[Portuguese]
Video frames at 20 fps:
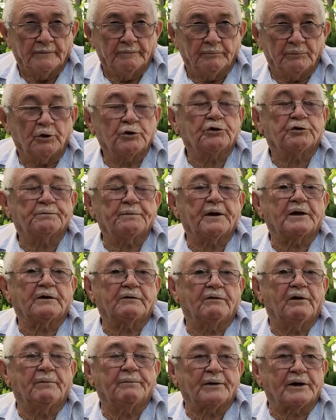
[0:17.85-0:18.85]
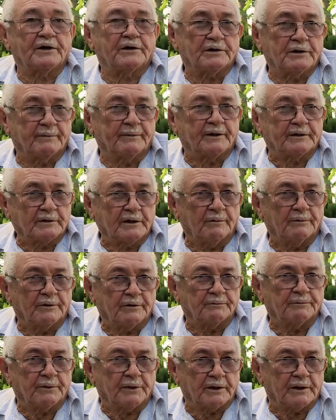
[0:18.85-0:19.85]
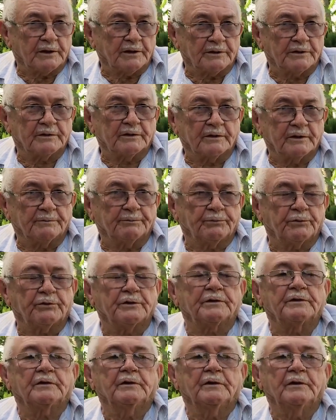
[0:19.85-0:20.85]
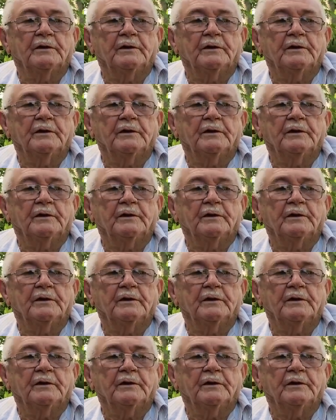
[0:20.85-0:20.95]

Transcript: Eu espero que vá aparecer medicamento para elas depois.